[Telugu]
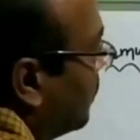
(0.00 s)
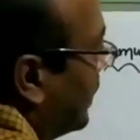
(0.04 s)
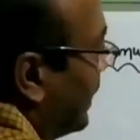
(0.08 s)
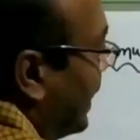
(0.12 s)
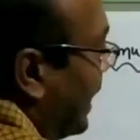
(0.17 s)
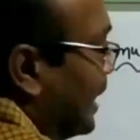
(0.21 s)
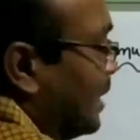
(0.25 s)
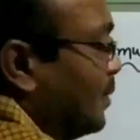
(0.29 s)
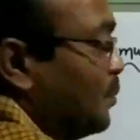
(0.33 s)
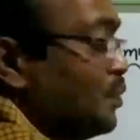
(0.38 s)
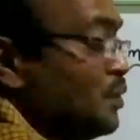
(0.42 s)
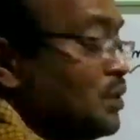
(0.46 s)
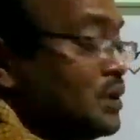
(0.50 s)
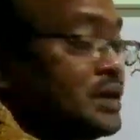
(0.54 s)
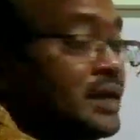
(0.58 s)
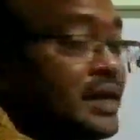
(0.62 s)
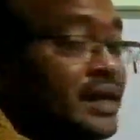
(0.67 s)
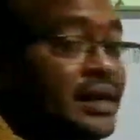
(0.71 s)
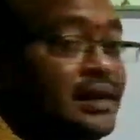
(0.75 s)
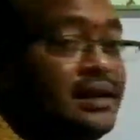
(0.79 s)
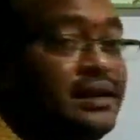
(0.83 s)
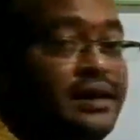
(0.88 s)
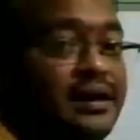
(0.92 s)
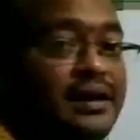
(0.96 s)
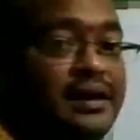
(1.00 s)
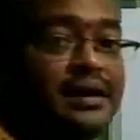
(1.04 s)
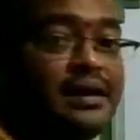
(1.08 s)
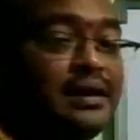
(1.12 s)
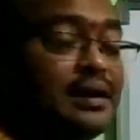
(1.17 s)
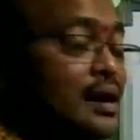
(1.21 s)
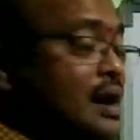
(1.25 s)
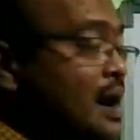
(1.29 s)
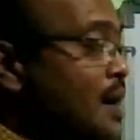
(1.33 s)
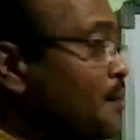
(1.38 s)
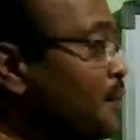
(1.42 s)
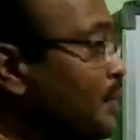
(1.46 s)
ముందు జరిగింది
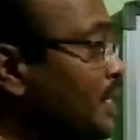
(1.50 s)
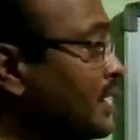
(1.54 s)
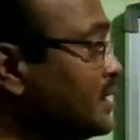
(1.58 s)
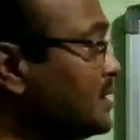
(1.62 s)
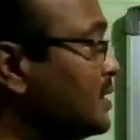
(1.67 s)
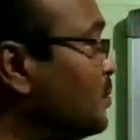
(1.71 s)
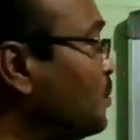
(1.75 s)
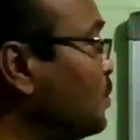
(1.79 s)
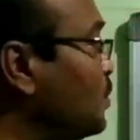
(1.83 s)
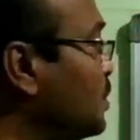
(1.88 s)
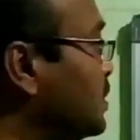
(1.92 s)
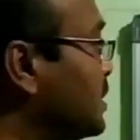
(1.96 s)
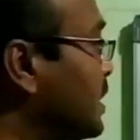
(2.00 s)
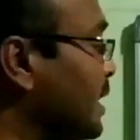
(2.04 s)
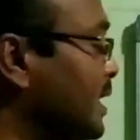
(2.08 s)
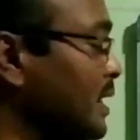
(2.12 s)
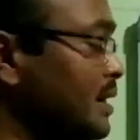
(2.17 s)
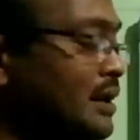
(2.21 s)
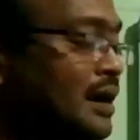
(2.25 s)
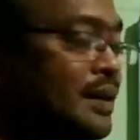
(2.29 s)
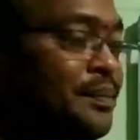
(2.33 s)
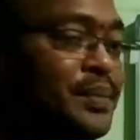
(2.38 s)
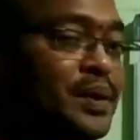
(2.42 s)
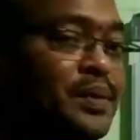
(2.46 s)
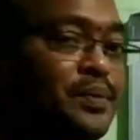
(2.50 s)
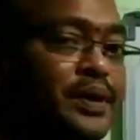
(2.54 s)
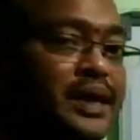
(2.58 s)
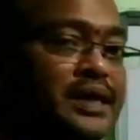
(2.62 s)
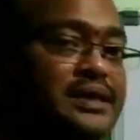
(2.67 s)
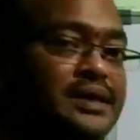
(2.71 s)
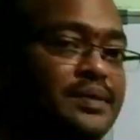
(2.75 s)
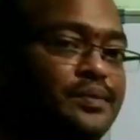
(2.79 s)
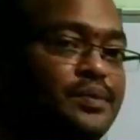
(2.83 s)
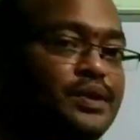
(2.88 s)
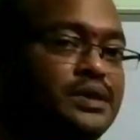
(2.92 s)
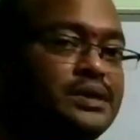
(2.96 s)
కాంబినేషన్ ముందు జరిగిందా పెర్ముటేషన్ ముందు
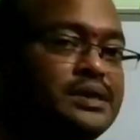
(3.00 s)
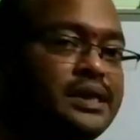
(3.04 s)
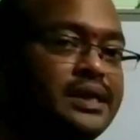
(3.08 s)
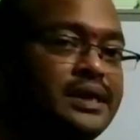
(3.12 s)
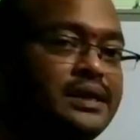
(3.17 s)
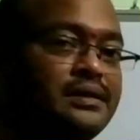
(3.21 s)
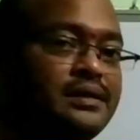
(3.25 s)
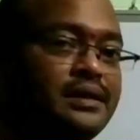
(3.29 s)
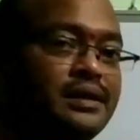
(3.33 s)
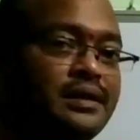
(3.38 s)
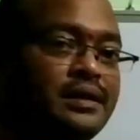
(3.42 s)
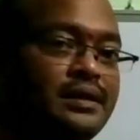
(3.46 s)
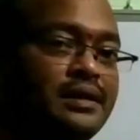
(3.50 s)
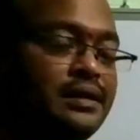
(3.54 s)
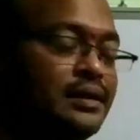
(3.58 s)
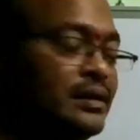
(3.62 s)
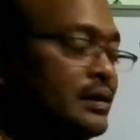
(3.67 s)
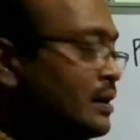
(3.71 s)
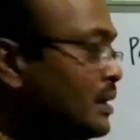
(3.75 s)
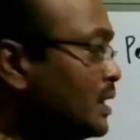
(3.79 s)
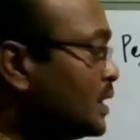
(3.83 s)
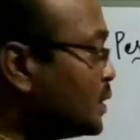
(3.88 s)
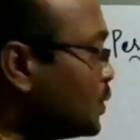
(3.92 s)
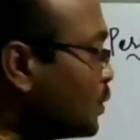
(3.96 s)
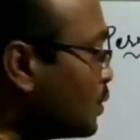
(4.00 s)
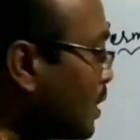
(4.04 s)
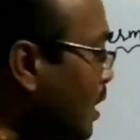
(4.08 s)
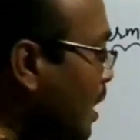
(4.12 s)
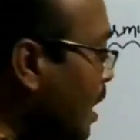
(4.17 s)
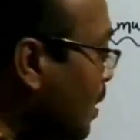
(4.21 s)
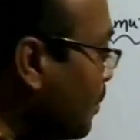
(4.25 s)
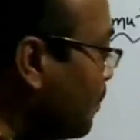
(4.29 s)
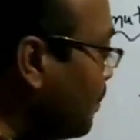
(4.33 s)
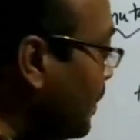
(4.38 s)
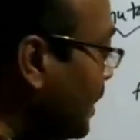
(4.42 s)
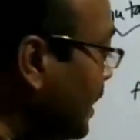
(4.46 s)
జరిగిందా సో
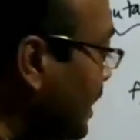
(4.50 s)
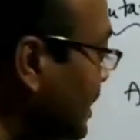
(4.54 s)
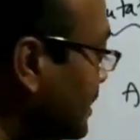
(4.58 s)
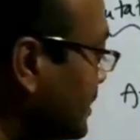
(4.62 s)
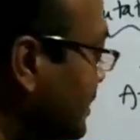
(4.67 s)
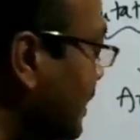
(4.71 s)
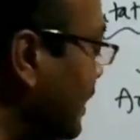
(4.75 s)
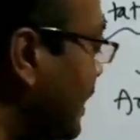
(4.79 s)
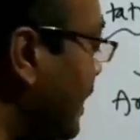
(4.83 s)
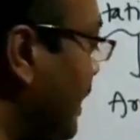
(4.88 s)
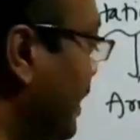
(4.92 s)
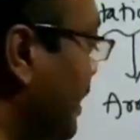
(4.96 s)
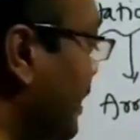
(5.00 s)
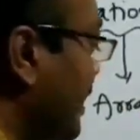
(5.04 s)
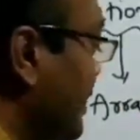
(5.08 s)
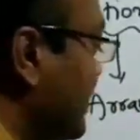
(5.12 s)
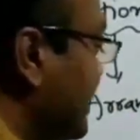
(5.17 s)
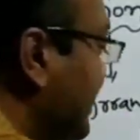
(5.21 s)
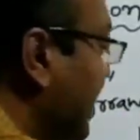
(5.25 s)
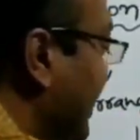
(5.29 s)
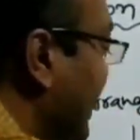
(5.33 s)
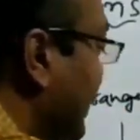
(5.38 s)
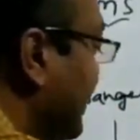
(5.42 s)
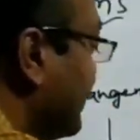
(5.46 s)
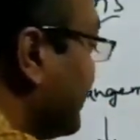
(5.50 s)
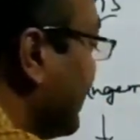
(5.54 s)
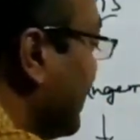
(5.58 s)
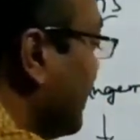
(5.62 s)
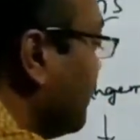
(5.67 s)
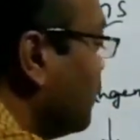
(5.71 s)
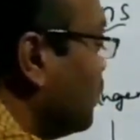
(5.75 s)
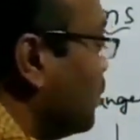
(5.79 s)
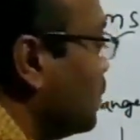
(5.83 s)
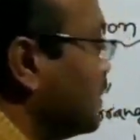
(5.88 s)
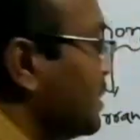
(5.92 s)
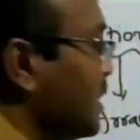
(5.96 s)
కాంబినేషనే అంటే సెలెక్షనే ముందు
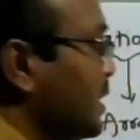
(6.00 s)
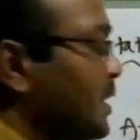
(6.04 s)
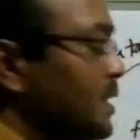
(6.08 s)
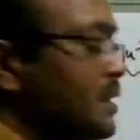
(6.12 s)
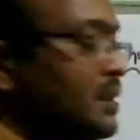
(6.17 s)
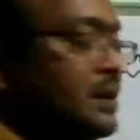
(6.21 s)
జరిగింది